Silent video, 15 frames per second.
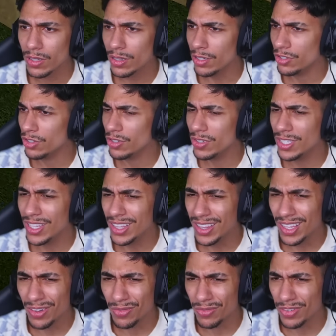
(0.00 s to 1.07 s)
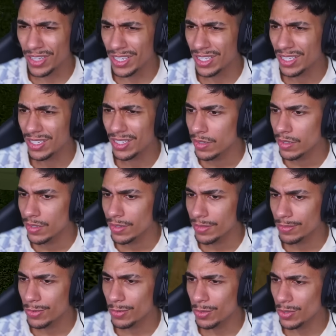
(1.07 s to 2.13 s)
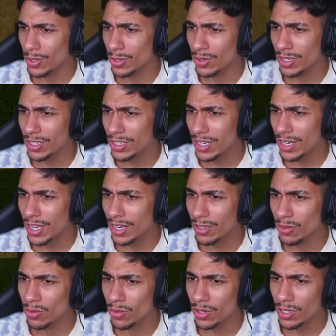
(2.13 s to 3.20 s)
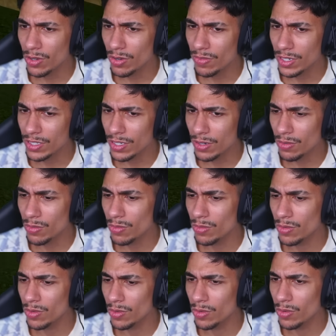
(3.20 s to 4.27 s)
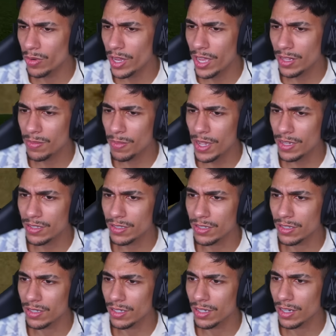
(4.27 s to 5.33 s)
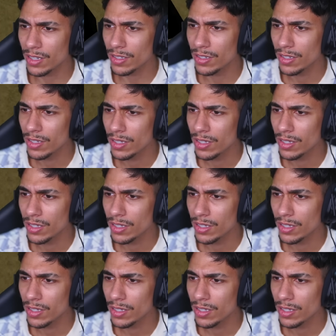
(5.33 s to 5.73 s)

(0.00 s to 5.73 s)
Acho que não, velho. Tipo, eu tenho que chegar na torre e conversar com o Headmaster, tá ligado?